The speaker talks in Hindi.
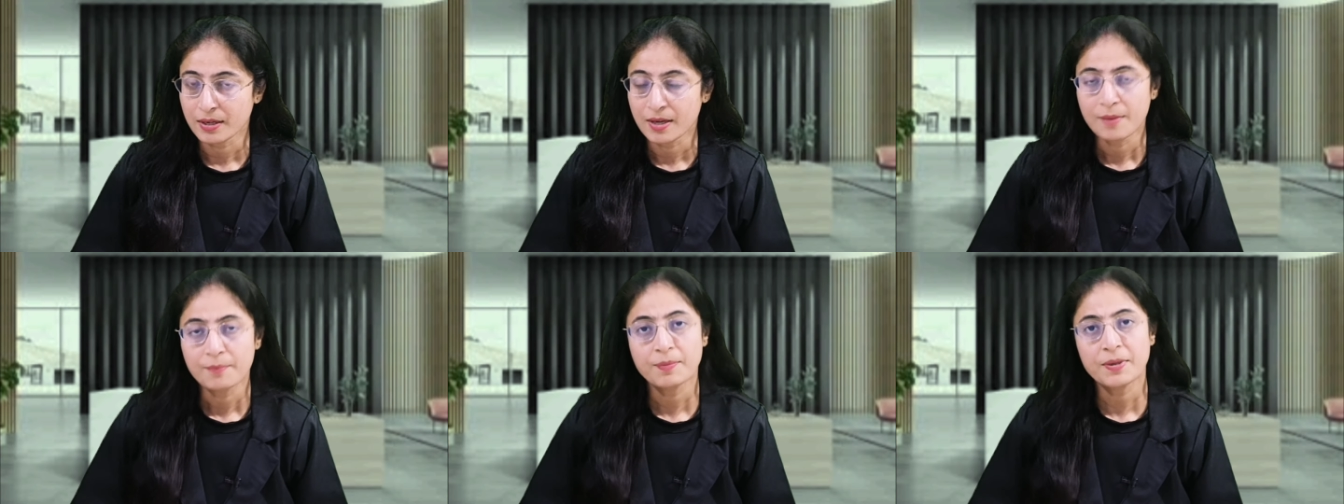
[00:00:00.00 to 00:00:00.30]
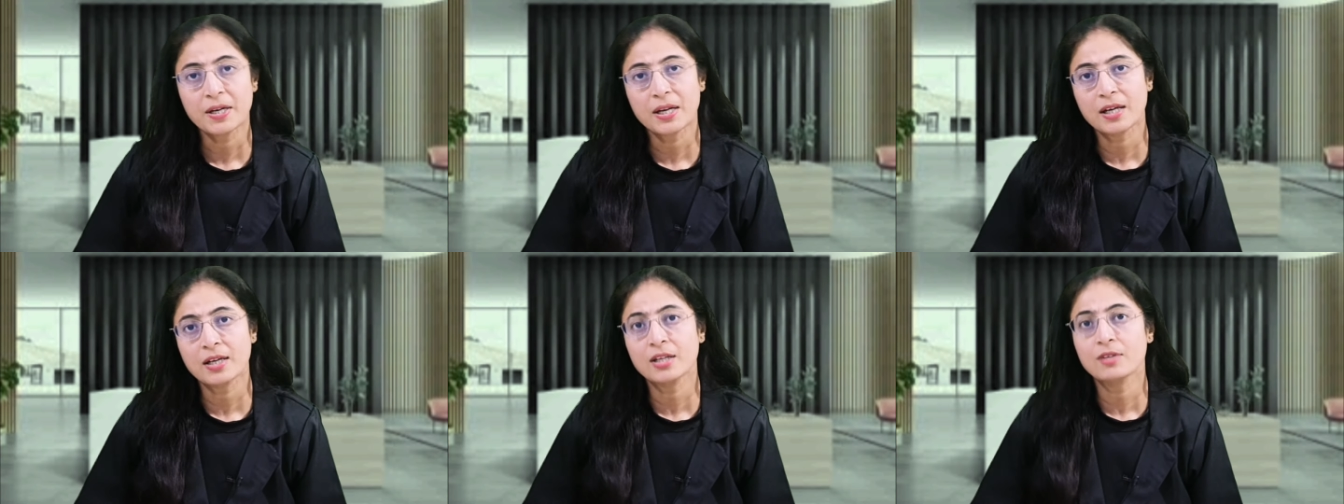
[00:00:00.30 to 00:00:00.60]
पर
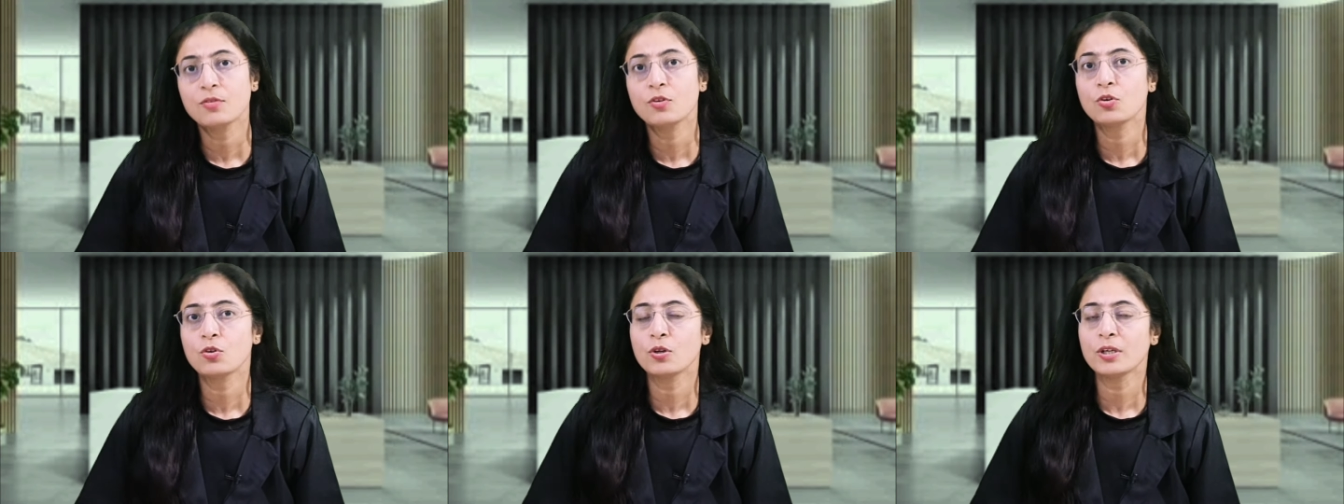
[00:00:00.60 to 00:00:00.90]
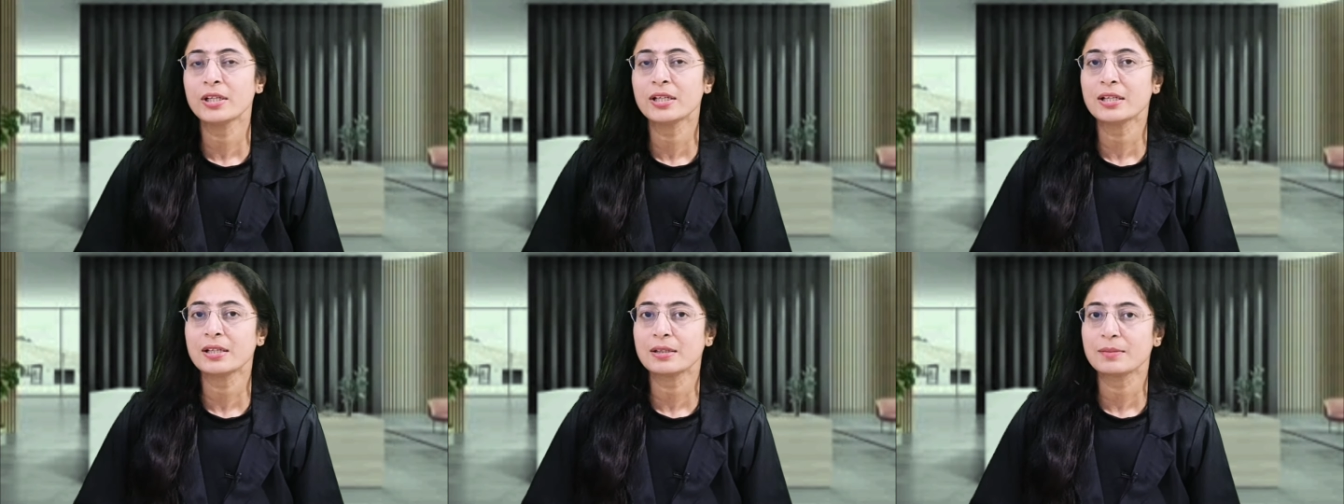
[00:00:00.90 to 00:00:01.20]
अगर वो कोई
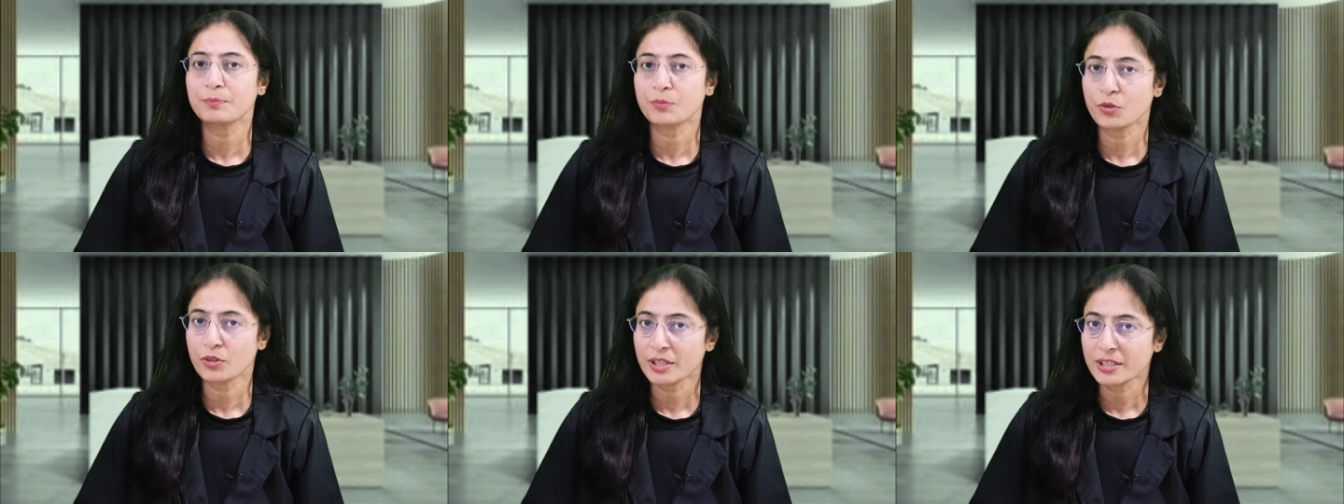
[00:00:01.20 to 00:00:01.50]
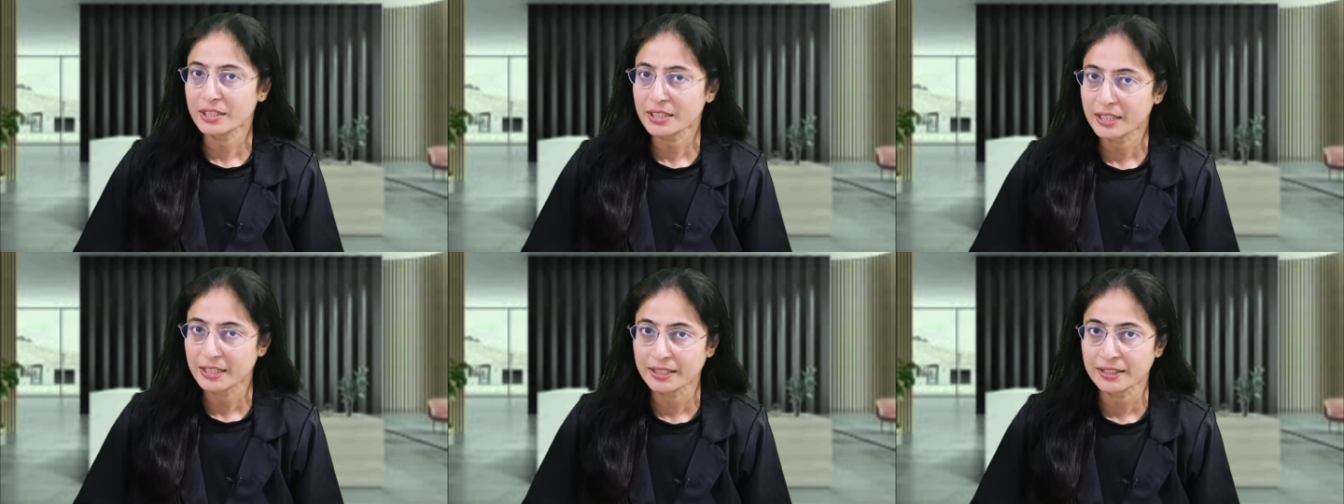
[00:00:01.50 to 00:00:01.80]

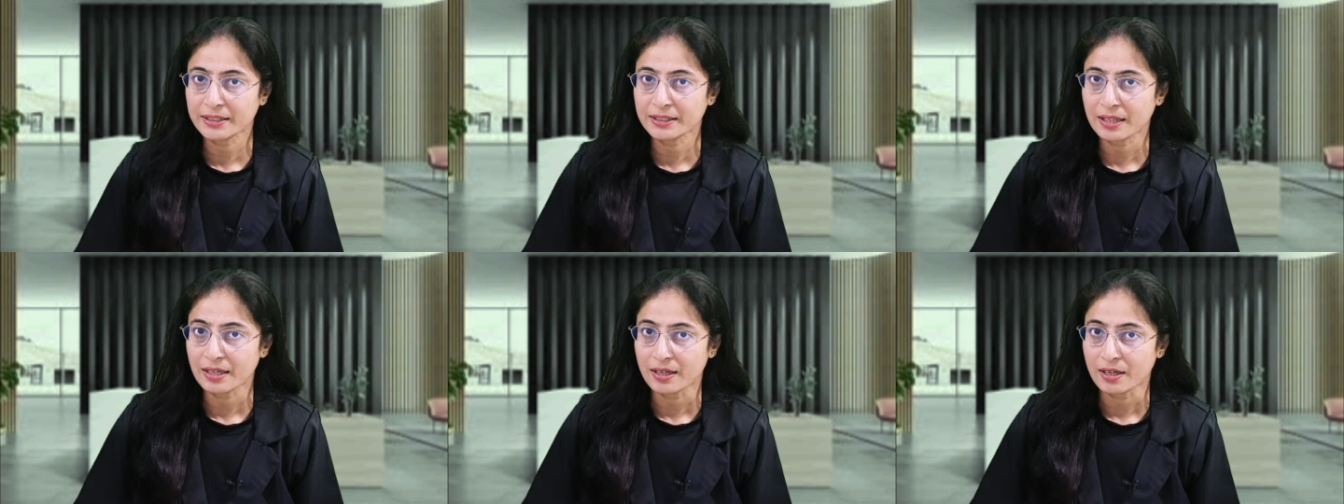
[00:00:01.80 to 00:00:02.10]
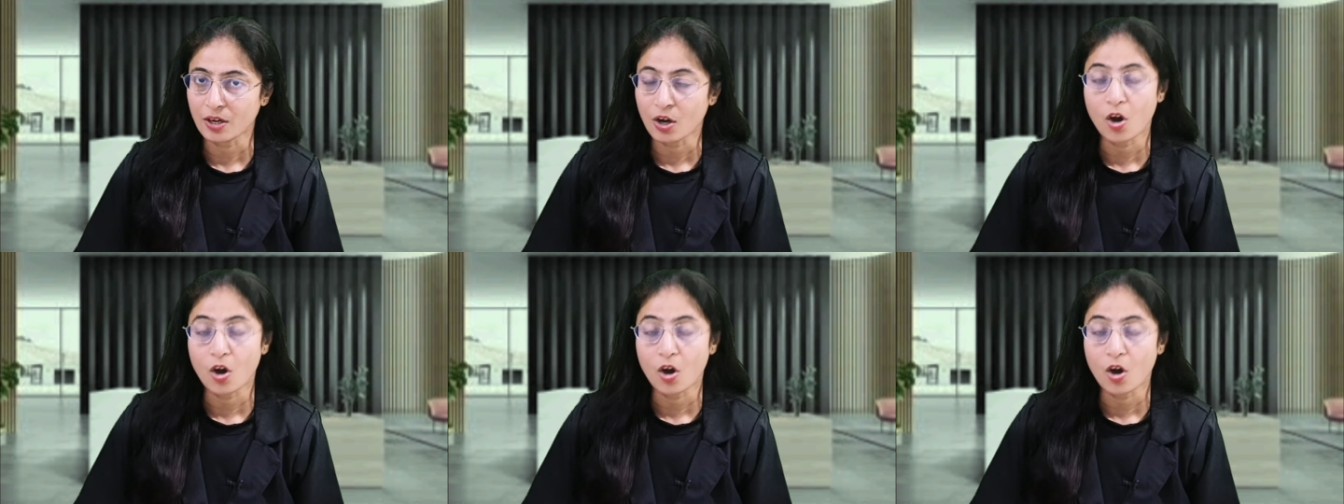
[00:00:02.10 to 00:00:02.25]
प्रोडक्ट खरीदता है